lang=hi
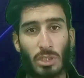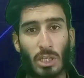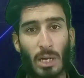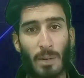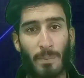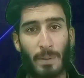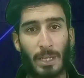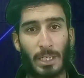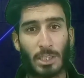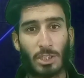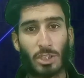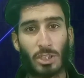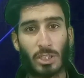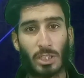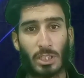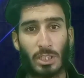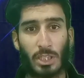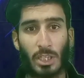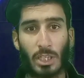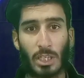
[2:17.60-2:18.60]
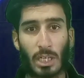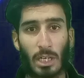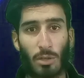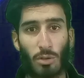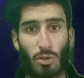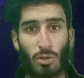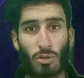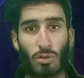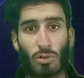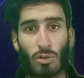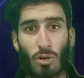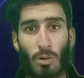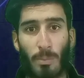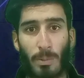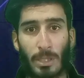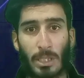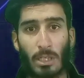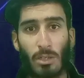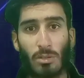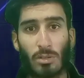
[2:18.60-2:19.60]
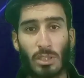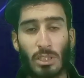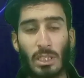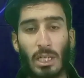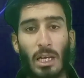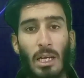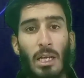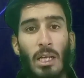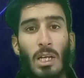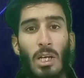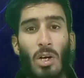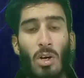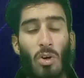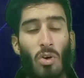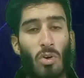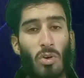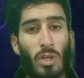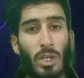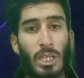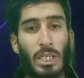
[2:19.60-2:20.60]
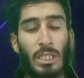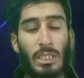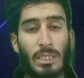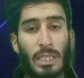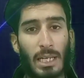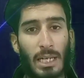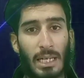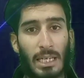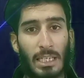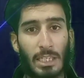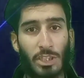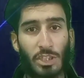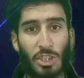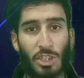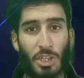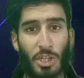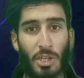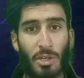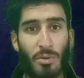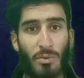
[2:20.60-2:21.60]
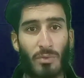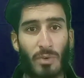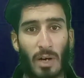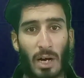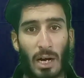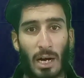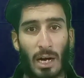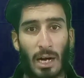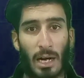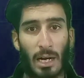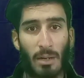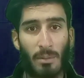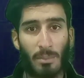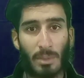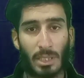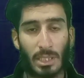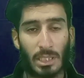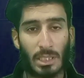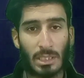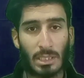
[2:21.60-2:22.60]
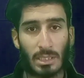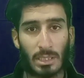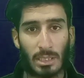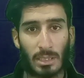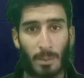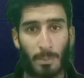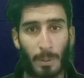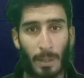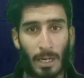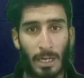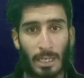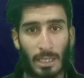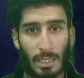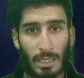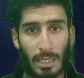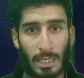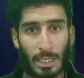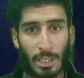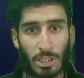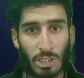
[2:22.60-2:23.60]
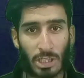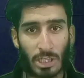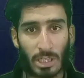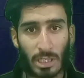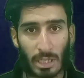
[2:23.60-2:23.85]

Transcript: सिर्फ इलेक्शन के दिन का लोगों को पता होता था और इस तरह इलेक्शन नहीं हुआ अब इस दफ़ा इलेक्शन